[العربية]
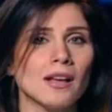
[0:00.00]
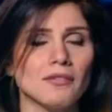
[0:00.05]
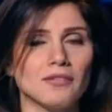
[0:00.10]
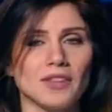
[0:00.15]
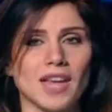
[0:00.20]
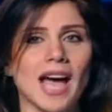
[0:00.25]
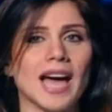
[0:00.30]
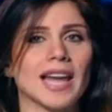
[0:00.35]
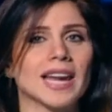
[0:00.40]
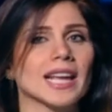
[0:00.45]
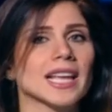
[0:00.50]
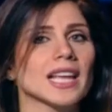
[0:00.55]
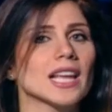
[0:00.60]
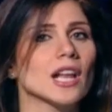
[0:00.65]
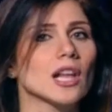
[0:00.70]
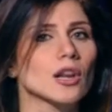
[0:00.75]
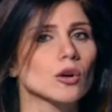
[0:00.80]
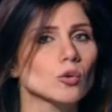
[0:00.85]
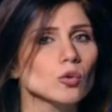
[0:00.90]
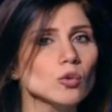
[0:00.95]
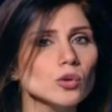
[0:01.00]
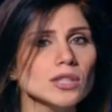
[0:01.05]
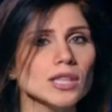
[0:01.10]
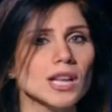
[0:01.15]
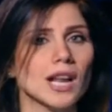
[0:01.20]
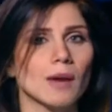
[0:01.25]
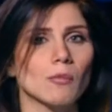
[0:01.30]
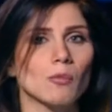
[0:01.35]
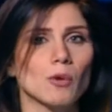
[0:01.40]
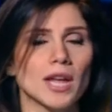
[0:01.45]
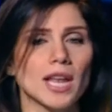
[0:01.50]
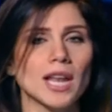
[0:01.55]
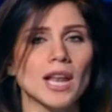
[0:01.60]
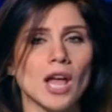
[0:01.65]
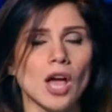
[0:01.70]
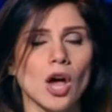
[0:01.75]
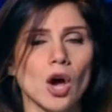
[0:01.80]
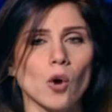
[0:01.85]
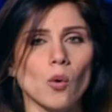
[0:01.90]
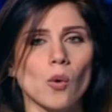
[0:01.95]
في حركة لرؤوس الأموال
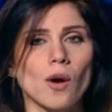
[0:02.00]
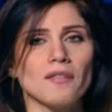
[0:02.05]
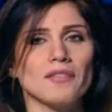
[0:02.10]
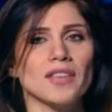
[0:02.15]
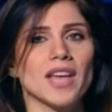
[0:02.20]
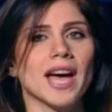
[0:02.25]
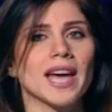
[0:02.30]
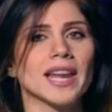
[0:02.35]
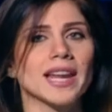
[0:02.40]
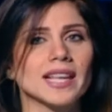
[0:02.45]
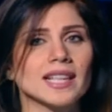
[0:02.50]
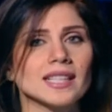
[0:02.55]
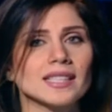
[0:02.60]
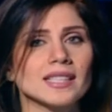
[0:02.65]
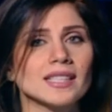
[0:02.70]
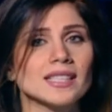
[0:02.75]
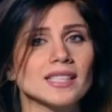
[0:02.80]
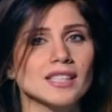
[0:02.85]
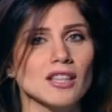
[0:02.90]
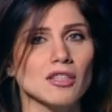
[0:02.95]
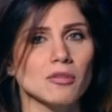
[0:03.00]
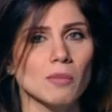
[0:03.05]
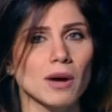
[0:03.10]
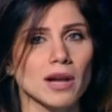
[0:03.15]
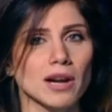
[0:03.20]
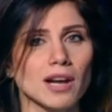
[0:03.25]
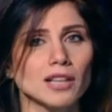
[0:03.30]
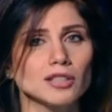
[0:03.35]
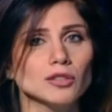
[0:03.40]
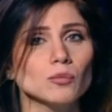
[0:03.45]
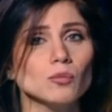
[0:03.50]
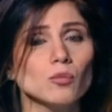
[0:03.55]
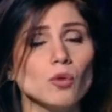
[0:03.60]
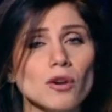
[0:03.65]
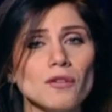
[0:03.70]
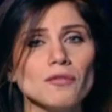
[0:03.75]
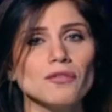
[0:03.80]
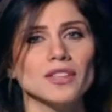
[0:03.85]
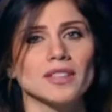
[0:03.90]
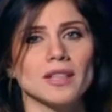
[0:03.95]
وفي حركة استثمارات
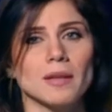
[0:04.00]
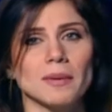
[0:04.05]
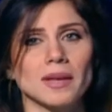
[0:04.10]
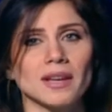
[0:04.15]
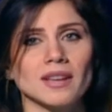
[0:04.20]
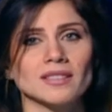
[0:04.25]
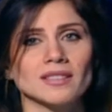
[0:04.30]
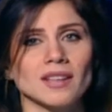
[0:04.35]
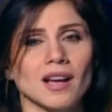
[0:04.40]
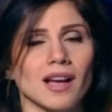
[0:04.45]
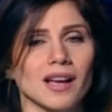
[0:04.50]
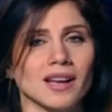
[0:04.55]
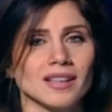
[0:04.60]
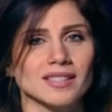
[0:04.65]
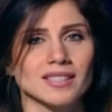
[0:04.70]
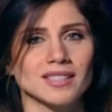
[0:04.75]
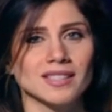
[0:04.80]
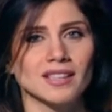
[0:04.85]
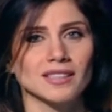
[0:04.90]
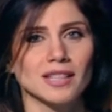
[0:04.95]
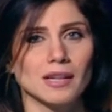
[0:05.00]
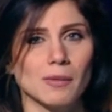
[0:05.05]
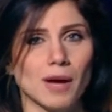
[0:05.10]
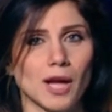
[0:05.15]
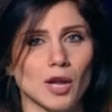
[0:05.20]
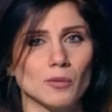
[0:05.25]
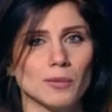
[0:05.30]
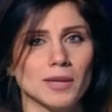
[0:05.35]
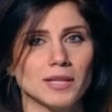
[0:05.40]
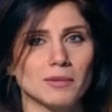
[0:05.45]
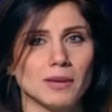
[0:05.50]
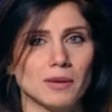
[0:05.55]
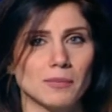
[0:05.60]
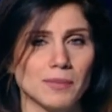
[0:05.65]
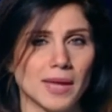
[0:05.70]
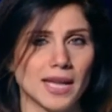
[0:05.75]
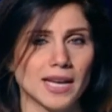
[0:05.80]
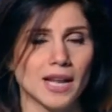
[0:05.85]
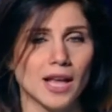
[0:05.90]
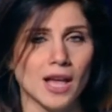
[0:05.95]
ملفتة بقطاع اقتصاد المعلومات
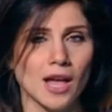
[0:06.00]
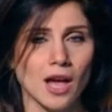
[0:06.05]
بلبنان